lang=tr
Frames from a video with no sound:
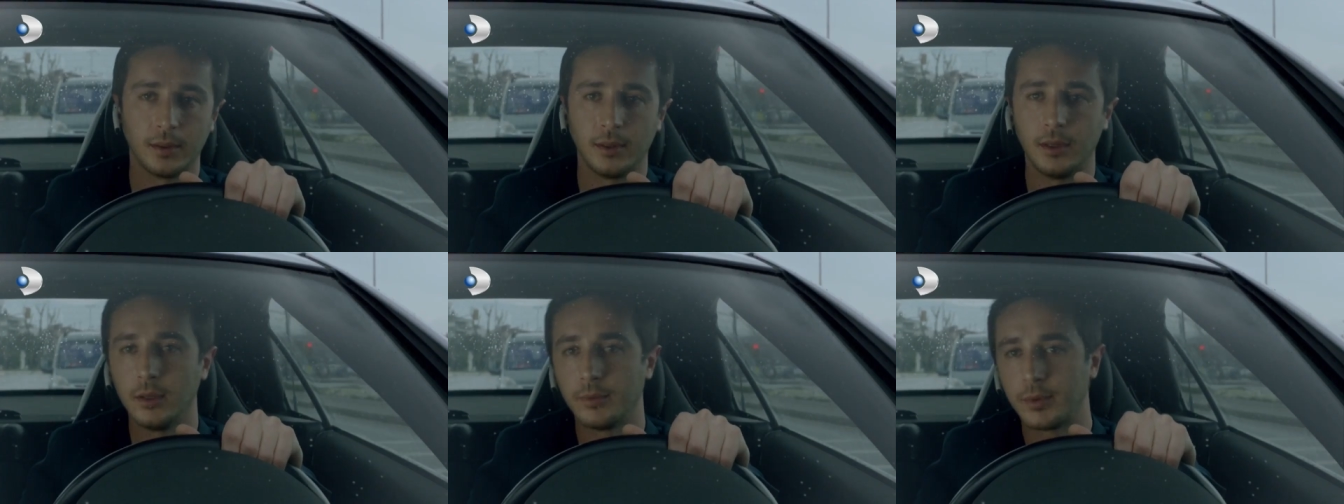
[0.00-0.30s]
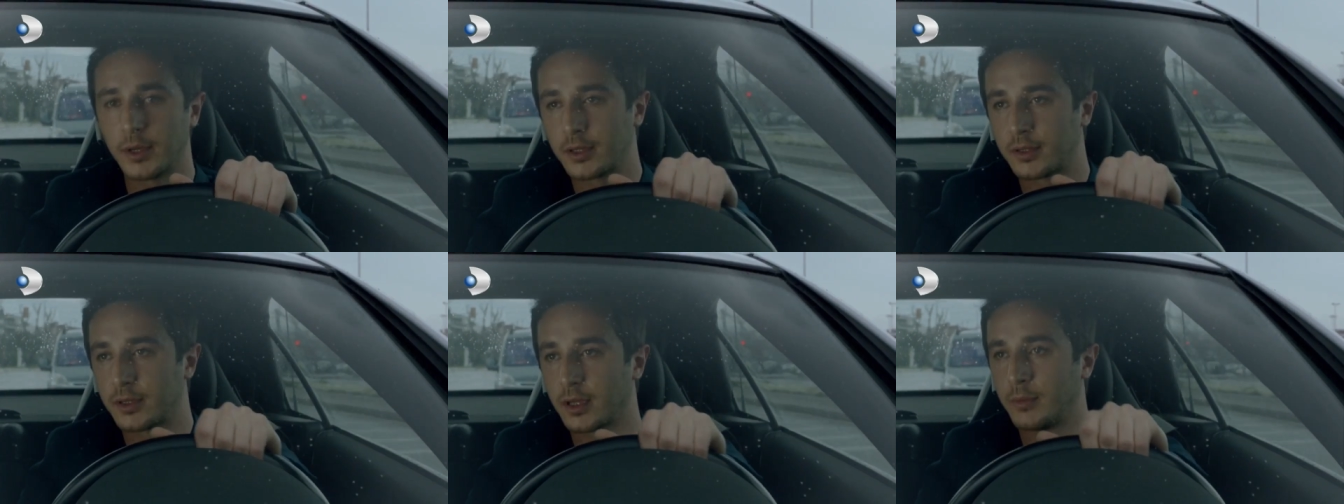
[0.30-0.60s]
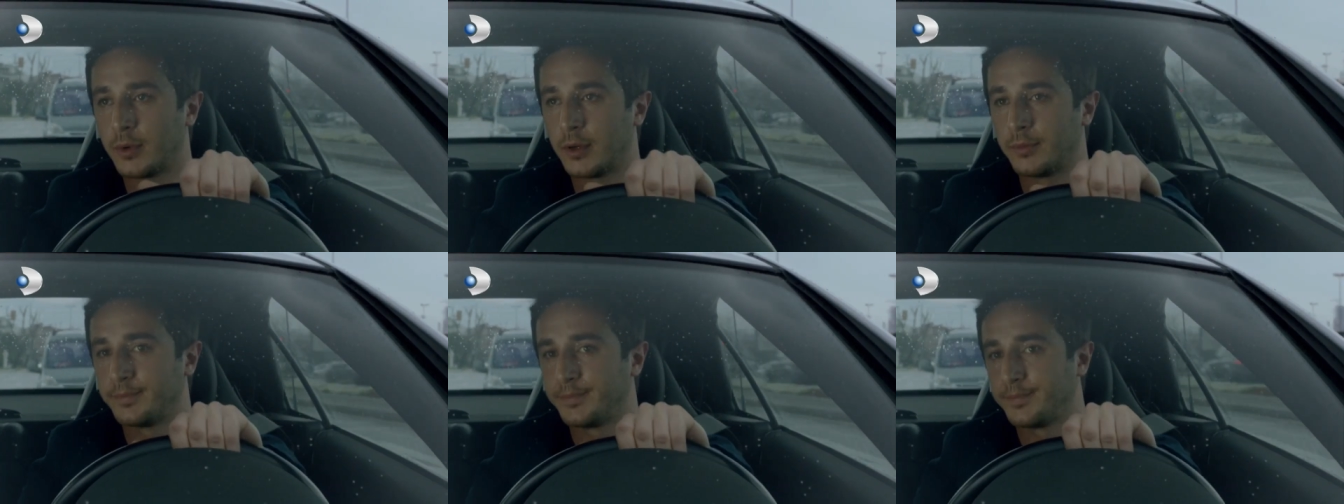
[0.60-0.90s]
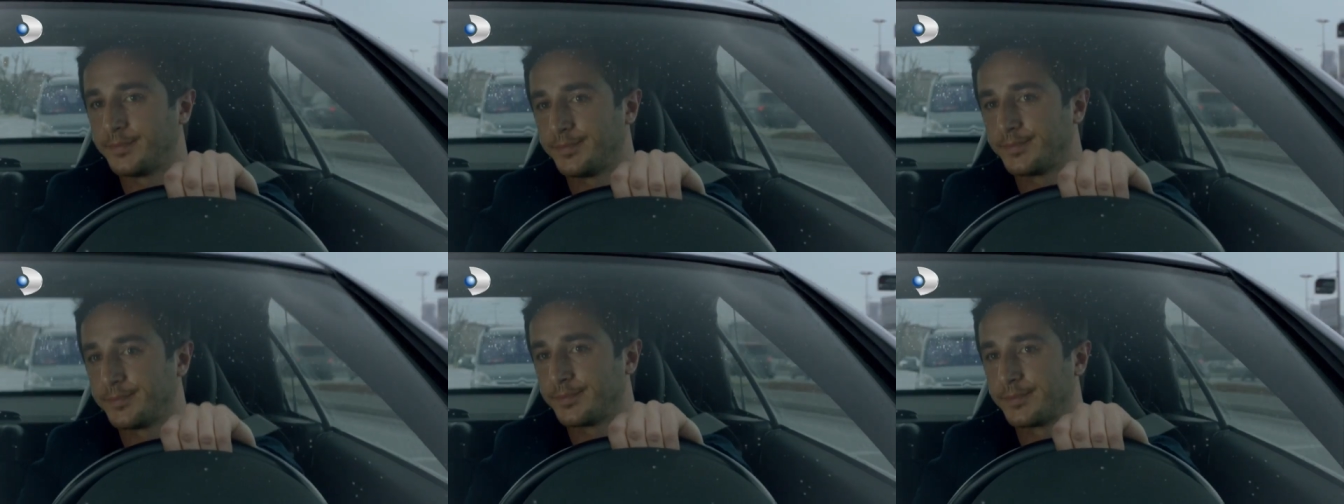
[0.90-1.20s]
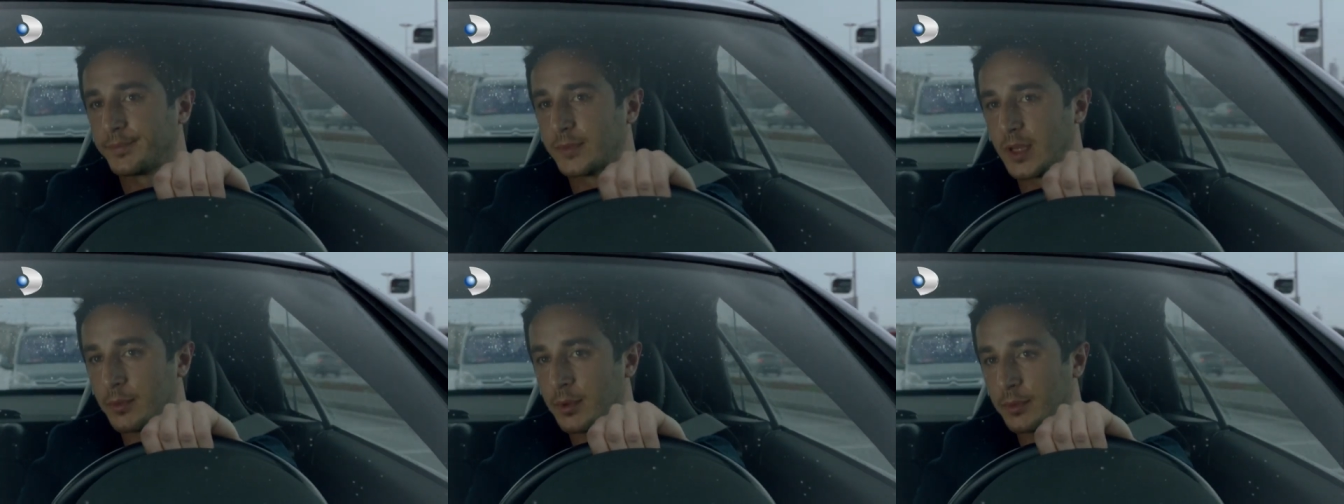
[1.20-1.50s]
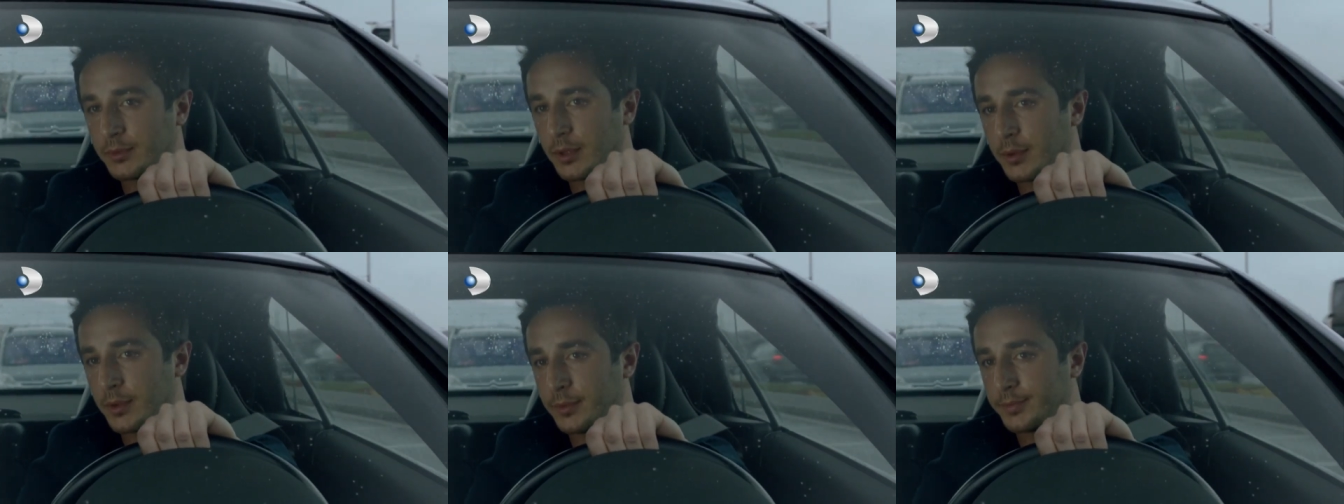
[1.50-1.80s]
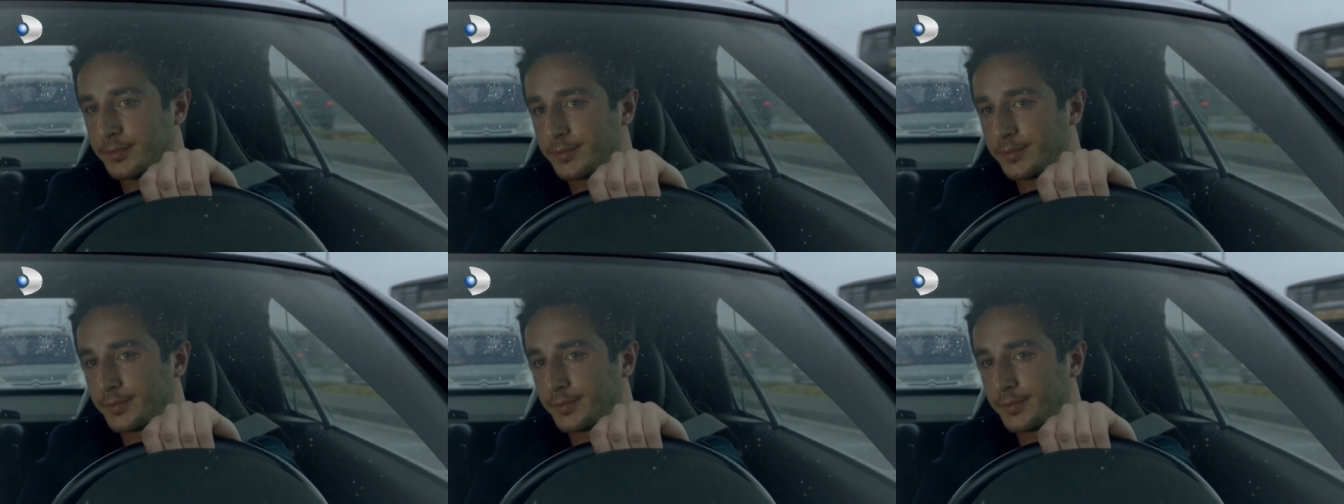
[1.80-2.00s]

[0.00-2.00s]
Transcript: İyi peki tamam. Tamam tamam.